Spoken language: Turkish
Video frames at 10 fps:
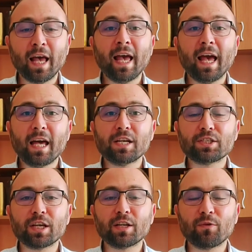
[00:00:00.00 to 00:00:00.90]
Her
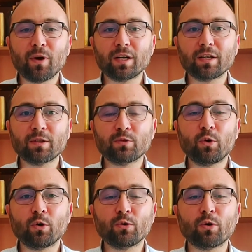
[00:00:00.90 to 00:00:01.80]
şeyini varını
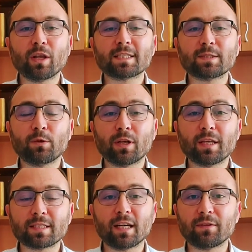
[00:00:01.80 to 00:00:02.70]
yoğunu orada, orada
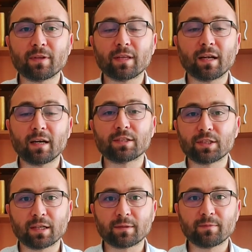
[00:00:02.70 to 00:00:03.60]
sarf eder
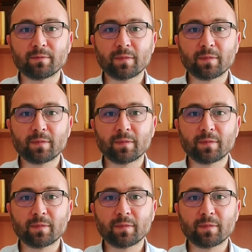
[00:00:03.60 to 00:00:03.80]
harcar.